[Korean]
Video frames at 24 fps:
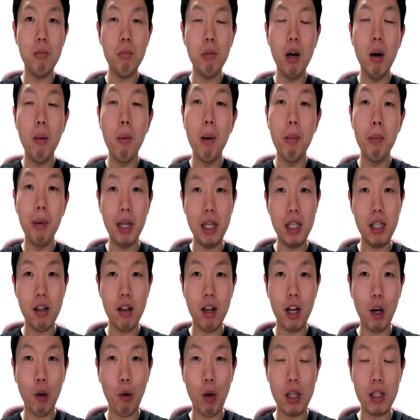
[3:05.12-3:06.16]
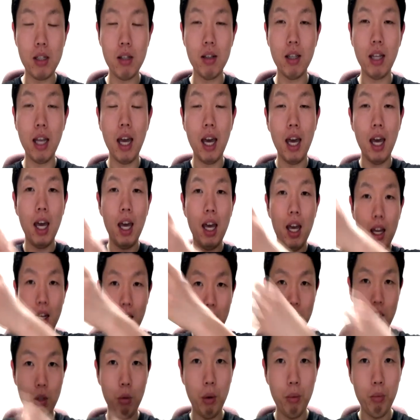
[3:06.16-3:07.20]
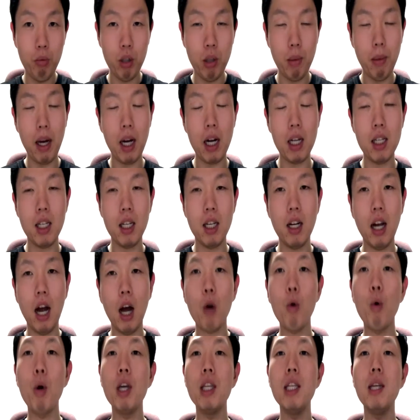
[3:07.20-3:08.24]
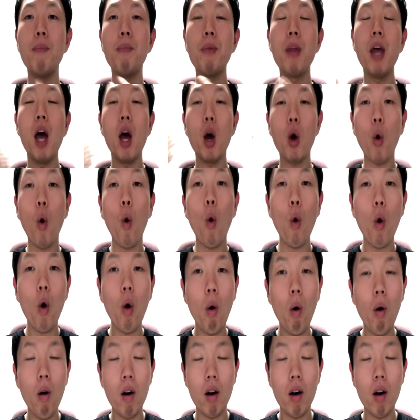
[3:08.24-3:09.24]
뭐 뭐뭐 뭐 있어요라고 했을 때 정원분이 말하시길 아 고객님 그거